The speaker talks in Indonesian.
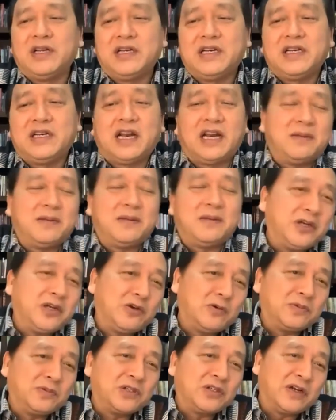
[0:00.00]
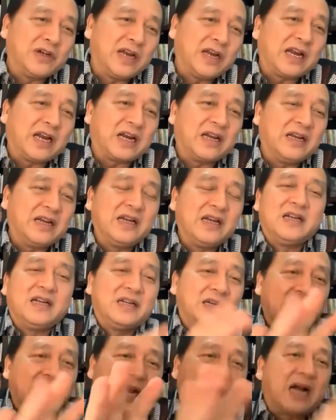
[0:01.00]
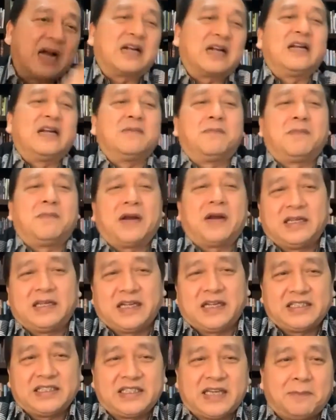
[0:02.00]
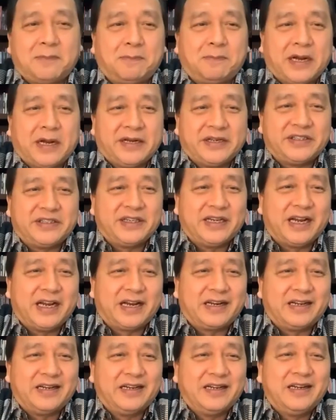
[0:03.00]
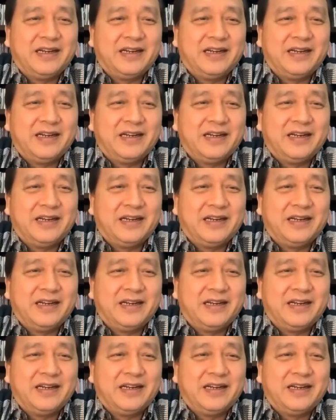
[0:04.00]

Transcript: ini dalam hidup saudara, nggak akan pernah tercapai saudara.